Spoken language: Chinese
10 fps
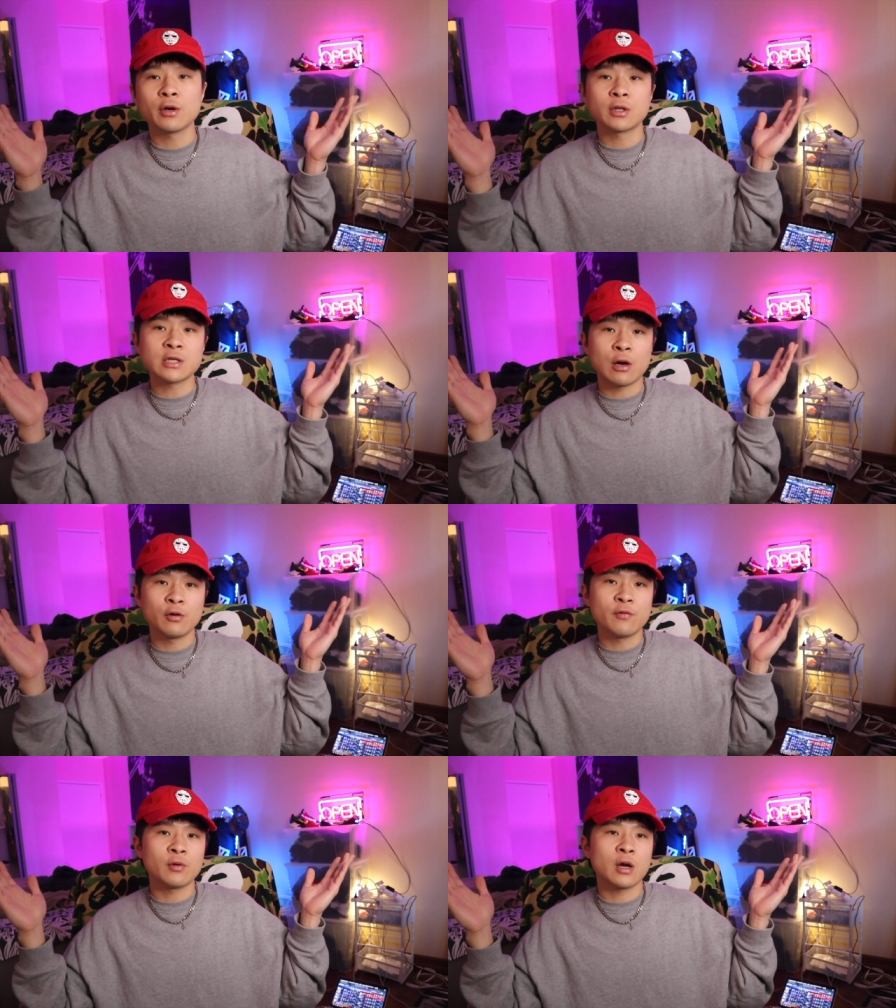有的潮流
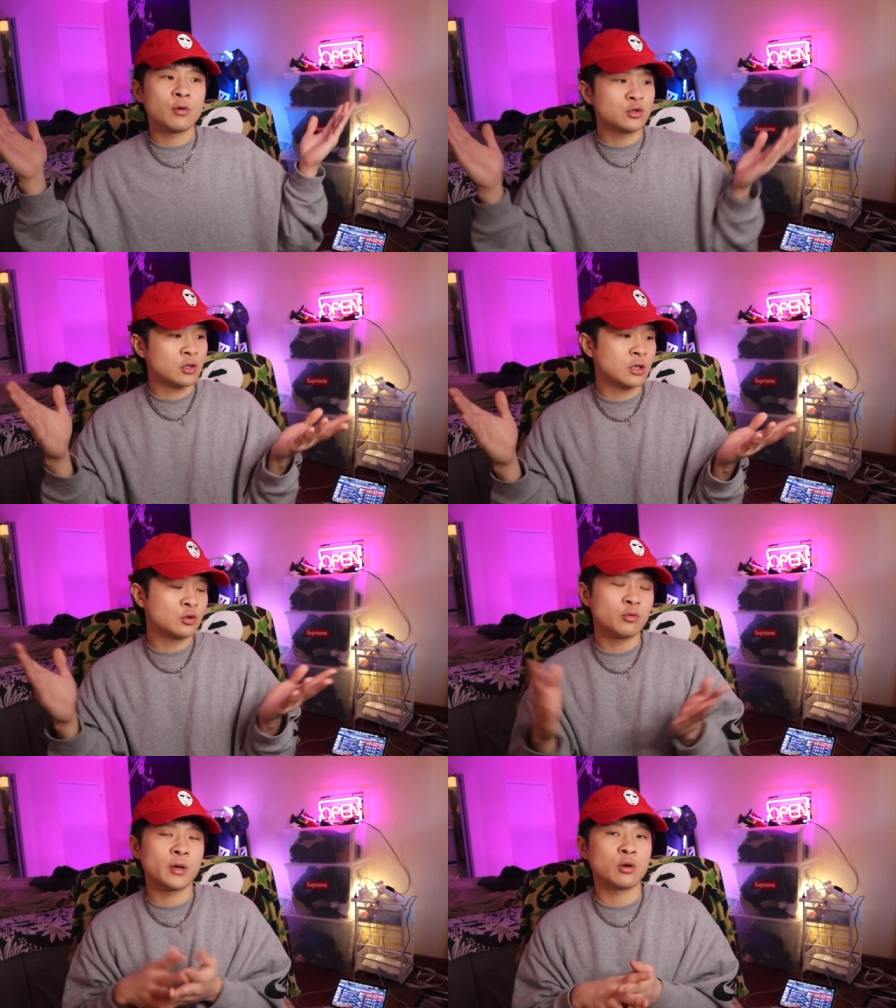风格，我觉得
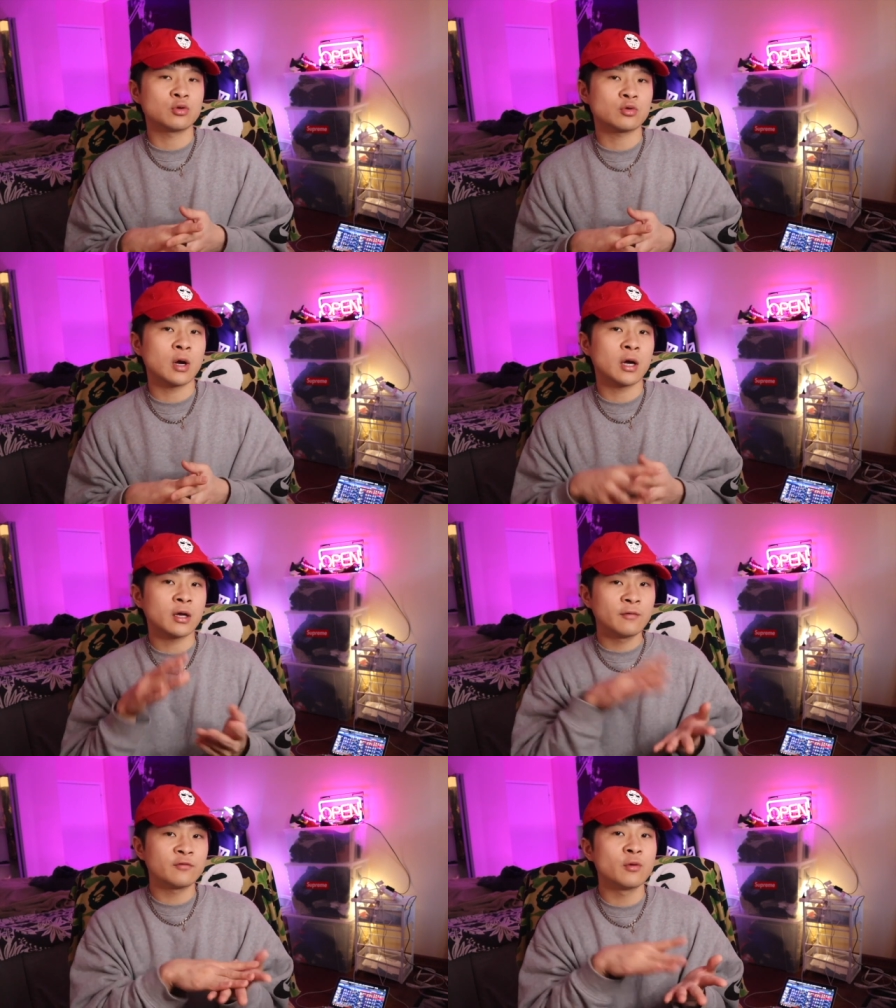都没有说
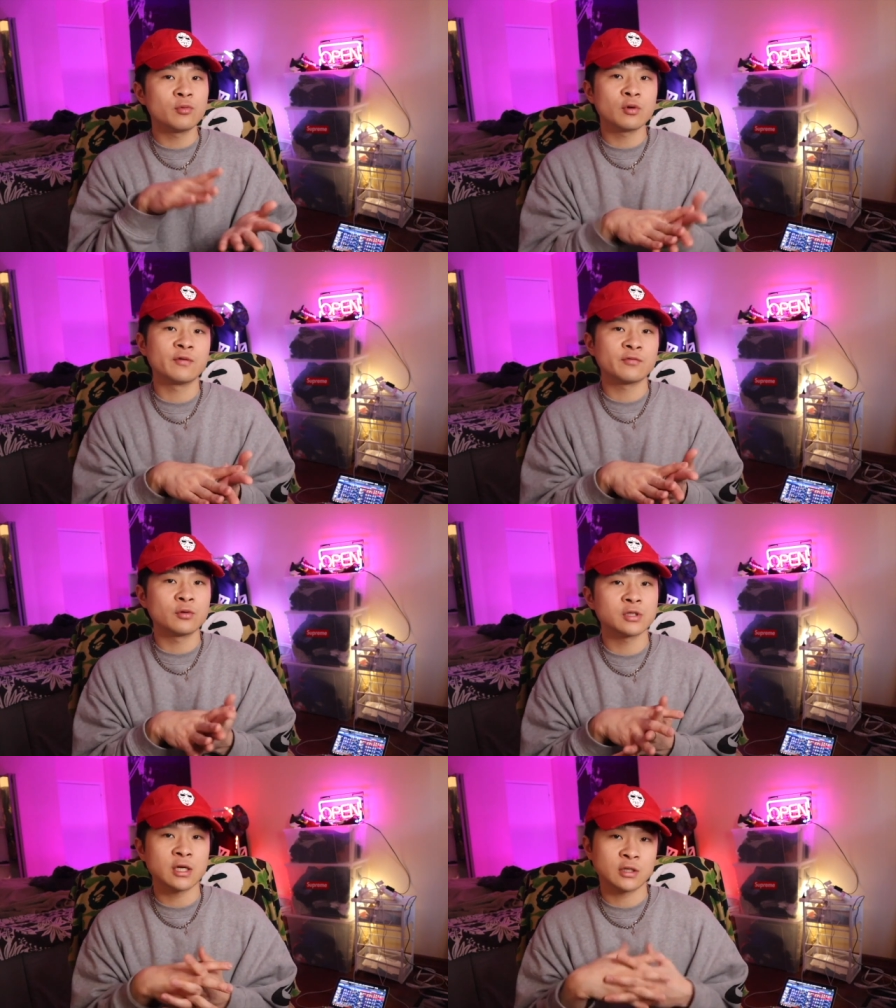跟风不跟
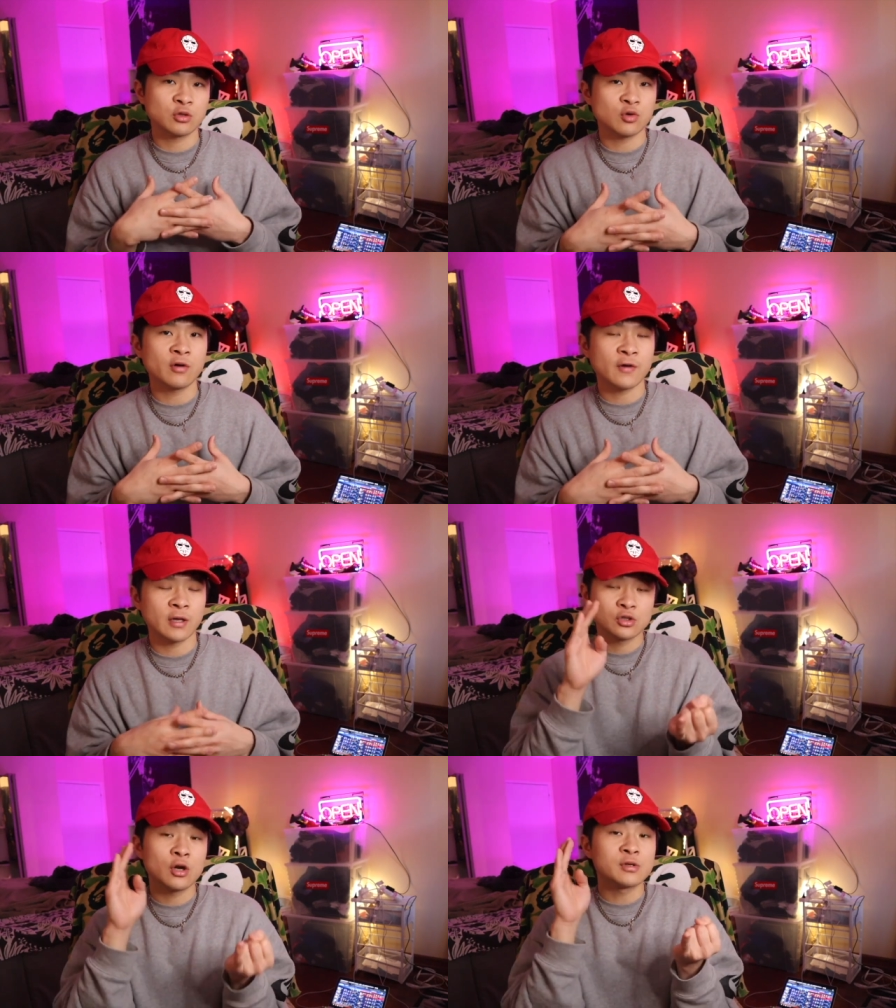风这样子的说法
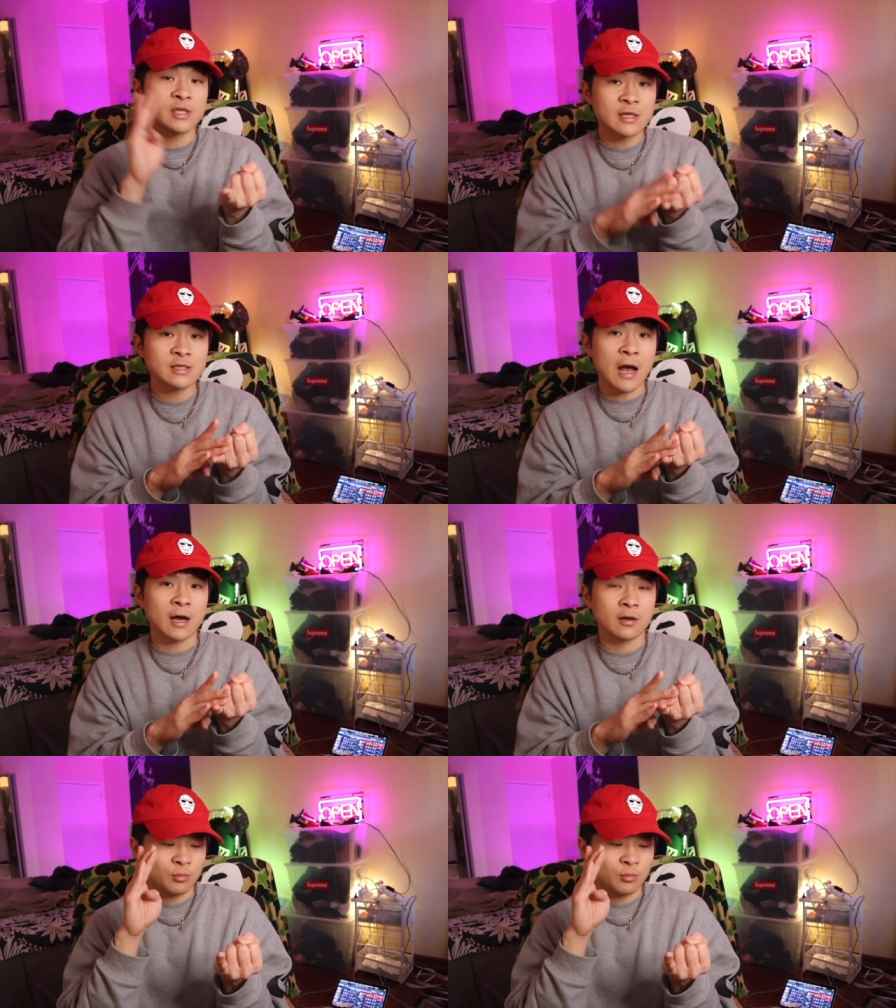的，只有欣赏、